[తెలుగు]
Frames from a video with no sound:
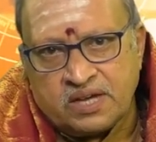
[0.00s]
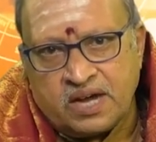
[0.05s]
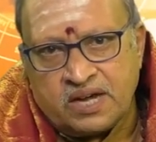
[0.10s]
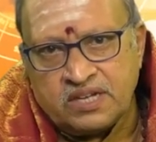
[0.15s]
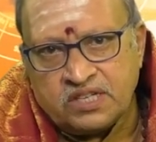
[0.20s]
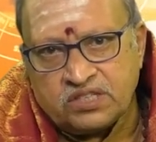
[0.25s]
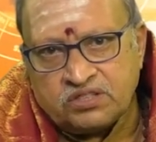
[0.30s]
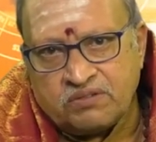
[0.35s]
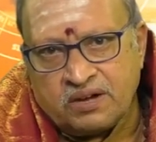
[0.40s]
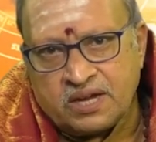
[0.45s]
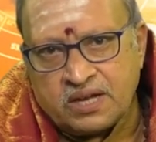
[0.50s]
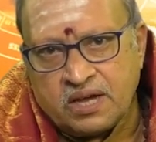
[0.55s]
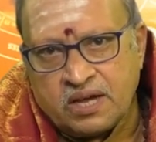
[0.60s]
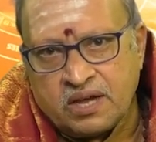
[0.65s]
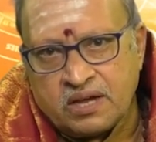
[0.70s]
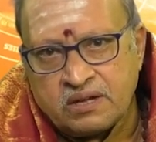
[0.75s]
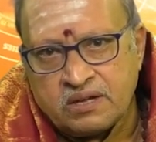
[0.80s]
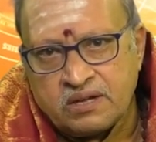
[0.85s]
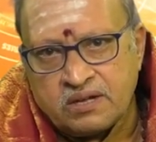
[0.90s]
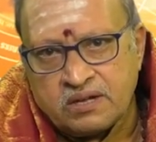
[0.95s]
దాని
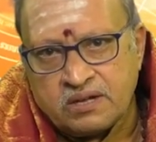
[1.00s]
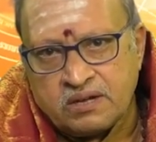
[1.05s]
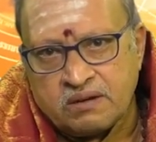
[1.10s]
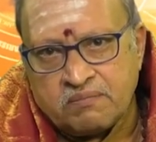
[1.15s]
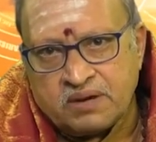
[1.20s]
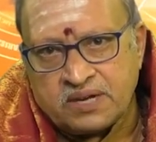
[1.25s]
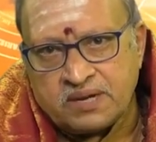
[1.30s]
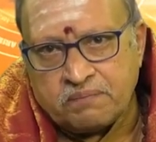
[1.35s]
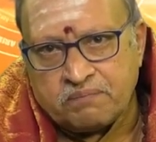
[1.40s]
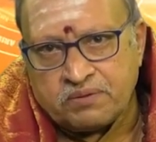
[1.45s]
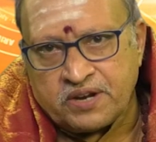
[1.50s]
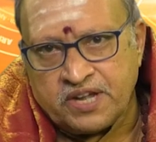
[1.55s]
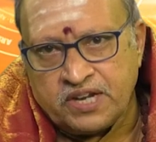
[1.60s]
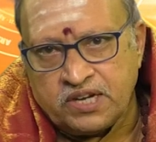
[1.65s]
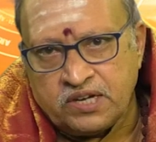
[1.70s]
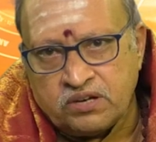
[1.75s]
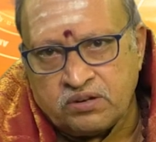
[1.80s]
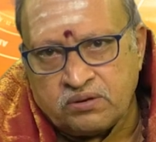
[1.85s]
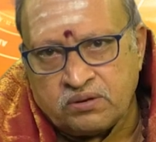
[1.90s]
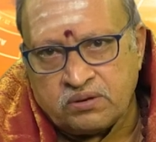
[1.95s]
ద్వారా మన
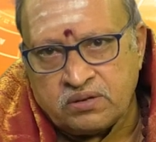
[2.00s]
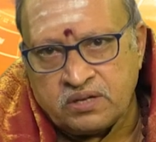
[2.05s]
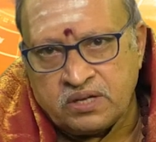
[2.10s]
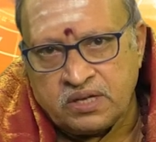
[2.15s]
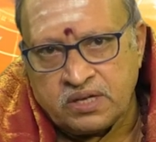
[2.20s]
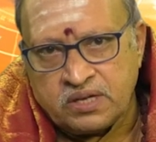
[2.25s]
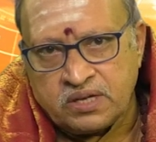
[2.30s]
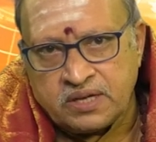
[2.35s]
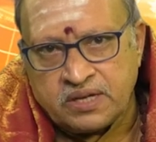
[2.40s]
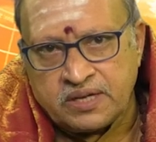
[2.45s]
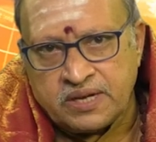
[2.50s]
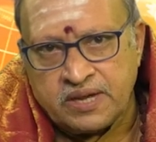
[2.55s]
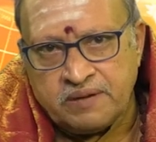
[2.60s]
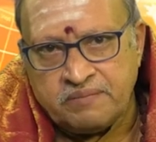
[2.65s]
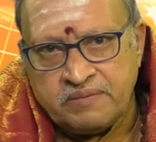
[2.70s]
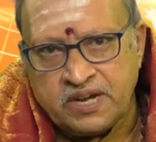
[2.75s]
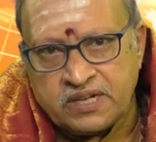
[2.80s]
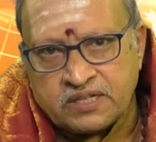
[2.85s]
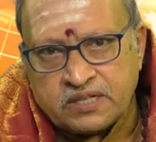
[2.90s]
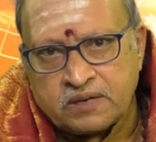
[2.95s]
బ్రెయిన్లో గ్రే
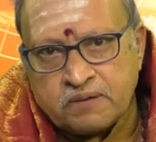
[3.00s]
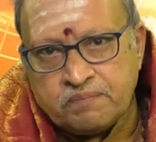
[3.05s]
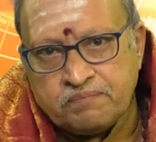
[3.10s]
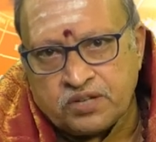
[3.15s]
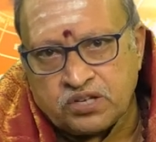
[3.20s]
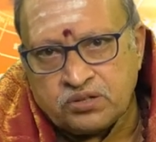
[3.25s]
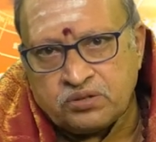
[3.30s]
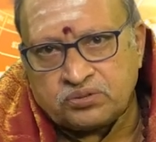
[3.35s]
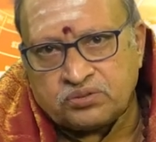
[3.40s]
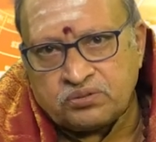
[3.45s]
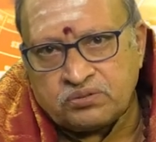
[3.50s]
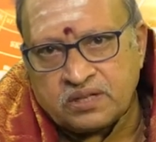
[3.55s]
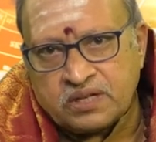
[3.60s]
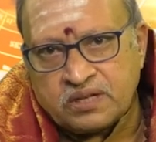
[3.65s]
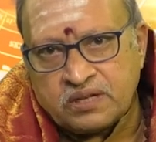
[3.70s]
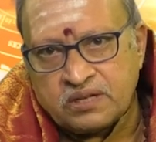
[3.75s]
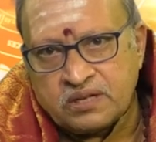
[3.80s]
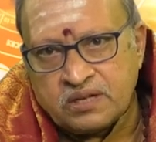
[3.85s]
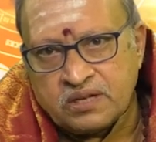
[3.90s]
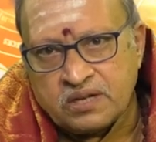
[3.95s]
మీటర్
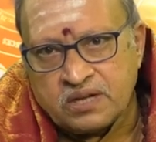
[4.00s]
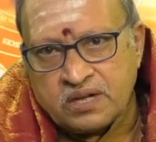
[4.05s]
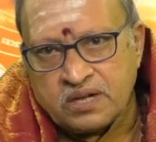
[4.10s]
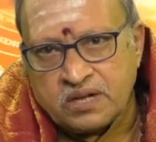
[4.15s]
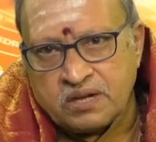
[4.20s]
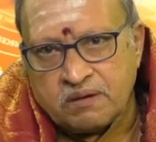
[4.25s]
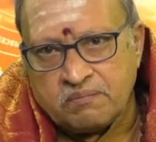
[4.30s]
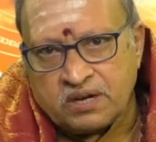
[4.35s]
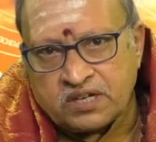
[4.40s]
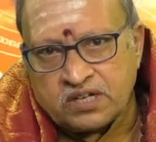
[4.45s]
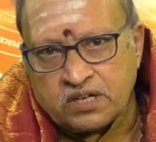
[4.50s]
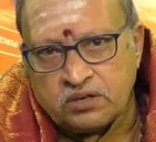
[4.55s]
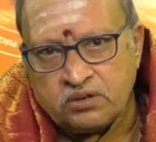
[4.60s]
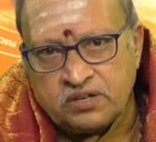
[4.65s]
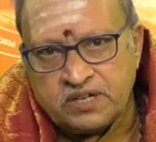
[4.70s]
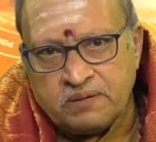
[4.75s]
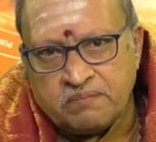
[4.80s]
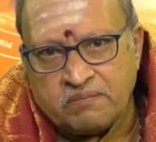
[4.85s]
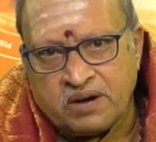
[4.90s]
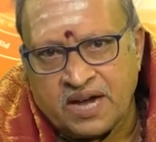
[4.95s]
పెరుగుతుంది
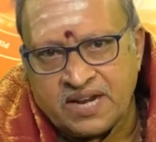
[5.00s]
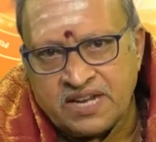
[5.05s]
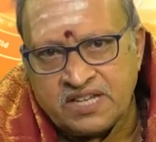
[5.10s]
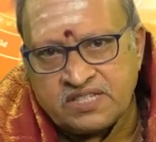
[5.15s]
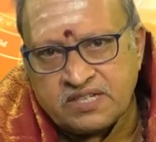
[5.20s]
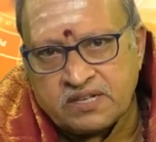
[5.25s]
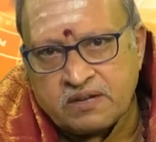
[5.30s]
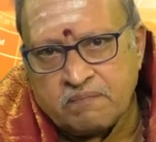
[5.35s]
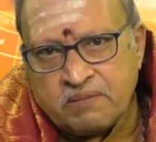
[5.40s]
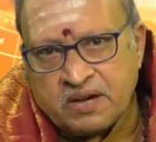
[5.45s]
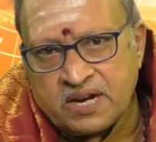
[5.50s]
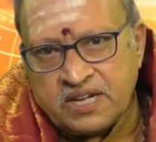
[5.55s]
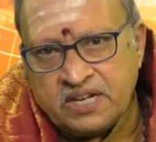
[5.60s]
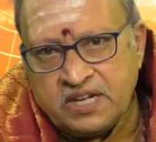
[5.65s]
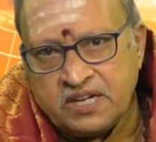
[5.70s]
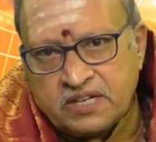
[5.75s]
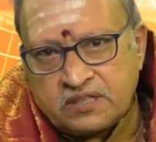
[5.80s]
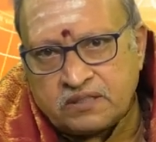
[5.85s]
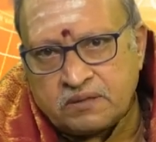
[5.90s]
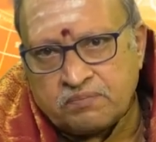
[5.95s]
మనలోని మానసిక
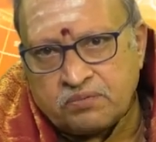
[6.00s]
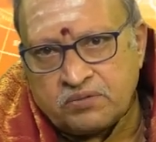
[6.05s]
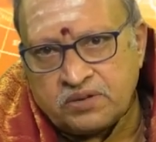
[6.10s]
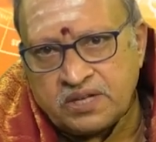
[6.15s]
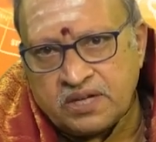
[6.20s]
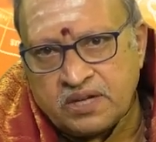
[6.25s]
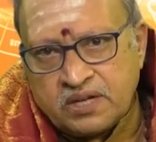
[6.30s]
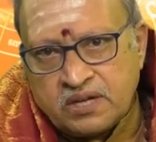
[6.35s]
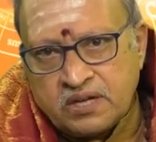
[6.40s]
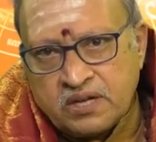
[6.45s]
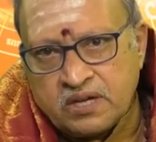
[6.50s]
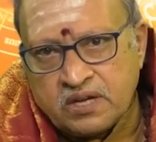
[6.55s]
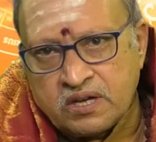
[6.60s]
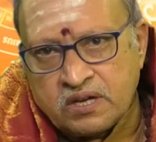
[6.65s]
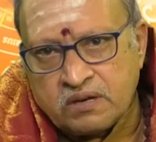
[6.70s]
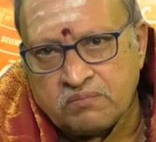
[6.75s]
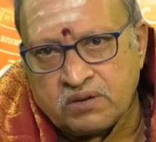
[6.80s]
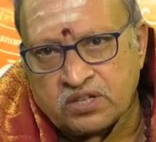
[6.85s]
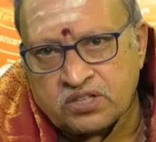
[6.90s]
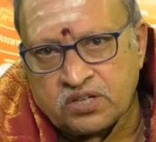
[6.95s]
బలహీనత పోయి
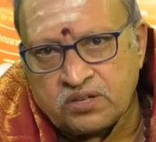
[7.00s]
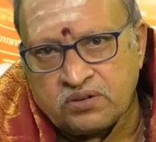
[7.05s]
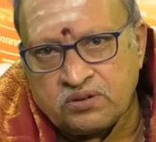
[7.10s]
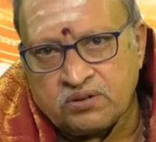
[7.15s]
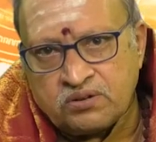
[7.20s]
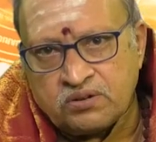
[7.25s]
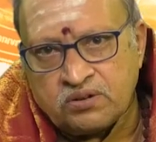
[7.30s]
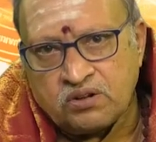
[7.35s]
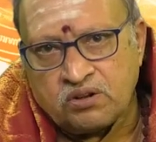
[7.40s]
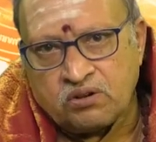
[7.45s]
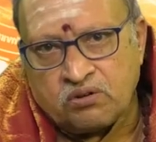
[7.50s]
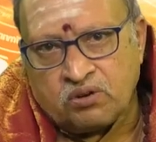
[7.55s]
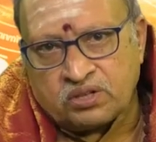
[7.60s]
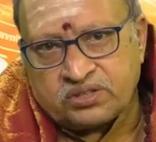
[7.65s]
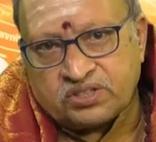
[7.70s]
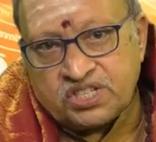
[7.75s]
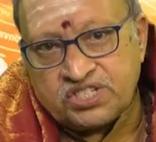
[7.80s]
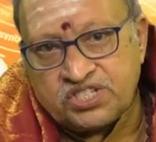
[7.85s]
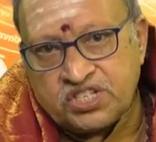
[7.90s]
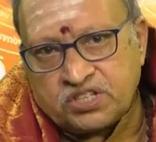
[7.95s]
మనలో
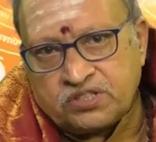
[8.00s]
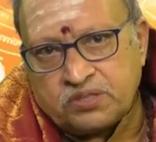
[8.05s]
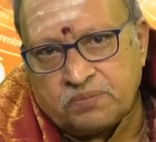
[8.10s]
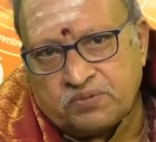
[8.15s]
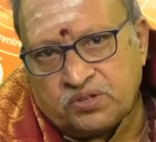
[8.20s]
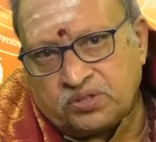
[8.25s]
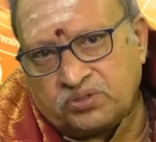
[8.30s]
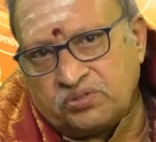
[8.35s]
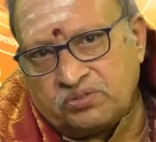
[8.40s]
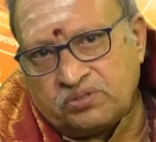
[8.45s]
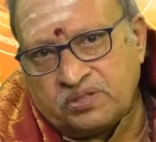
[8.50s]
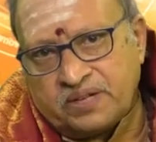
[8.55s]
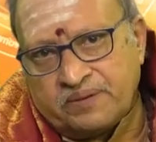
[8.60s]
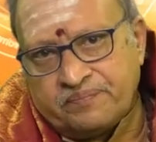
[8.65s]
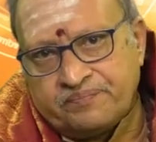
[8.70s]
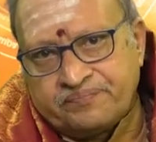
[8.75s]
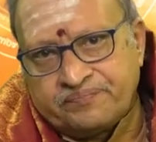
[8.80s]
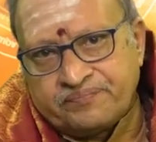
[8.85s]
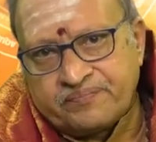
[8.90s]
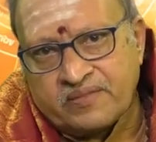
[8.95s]
కొత్త శక్తి పుడుతుంది
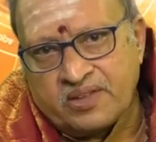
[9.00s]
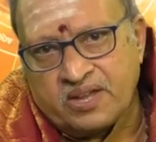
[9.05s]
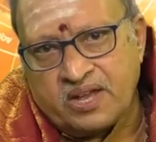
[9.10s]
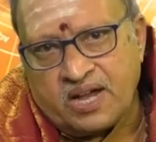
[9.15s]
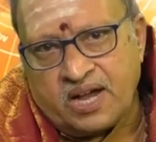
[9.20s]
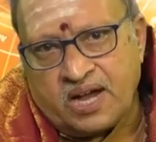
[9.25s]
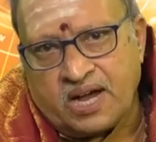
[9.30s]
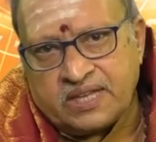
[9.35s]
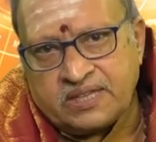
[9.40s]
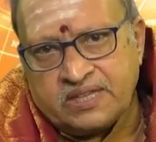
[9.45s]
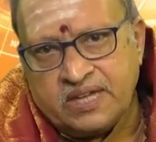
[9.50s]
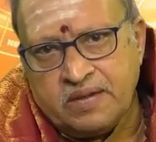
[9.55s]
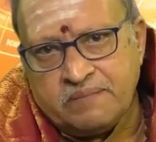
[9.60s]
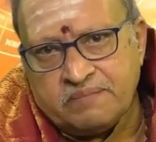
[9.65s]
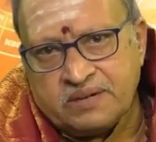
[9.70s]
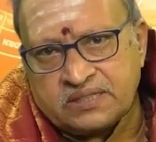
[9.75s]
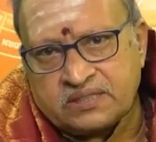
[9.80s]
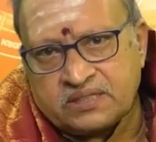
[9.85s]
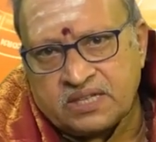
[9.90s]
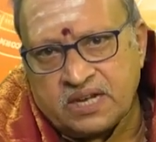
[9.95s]
అదే
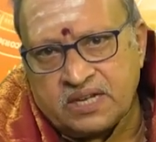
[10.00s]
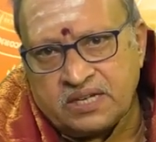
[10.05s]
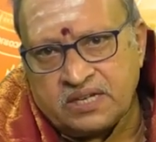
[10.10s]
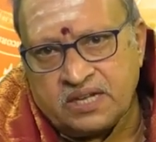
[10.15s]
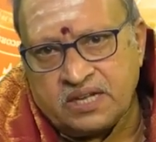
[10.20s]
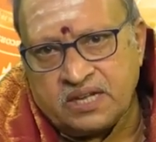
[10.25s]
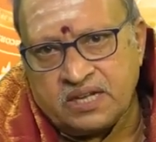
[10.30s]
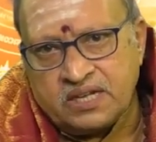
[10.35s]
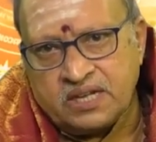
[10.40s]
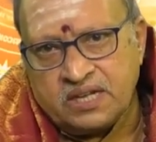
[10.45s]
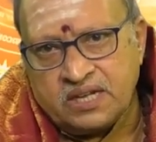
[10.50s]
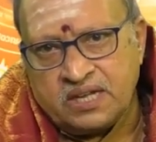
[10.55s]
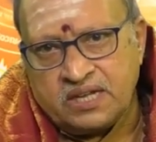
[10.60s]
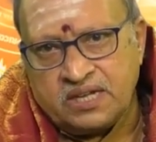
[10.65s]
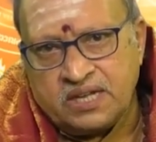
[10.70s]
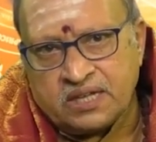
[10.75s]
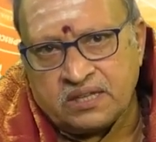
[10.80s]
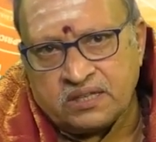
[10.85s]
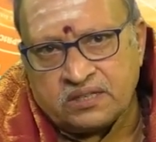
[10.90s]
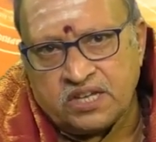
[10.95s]
మంత్రాన్ని
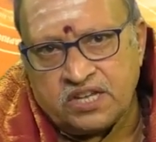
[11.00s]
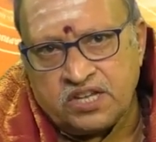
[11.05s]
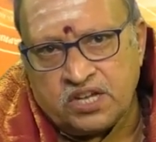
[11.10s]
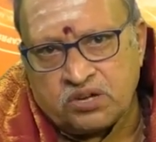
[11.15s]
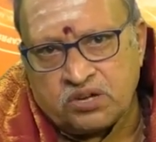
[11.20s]
ఎంత